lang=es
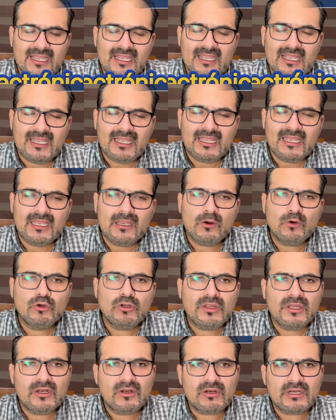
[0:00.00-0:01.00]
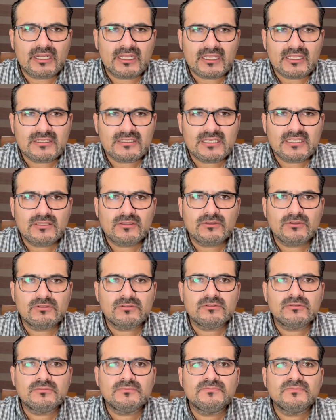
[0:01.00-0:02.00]
Eh, uno de los
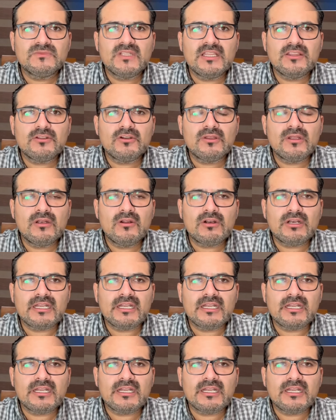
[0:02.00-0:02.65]
requisitos, dentro de los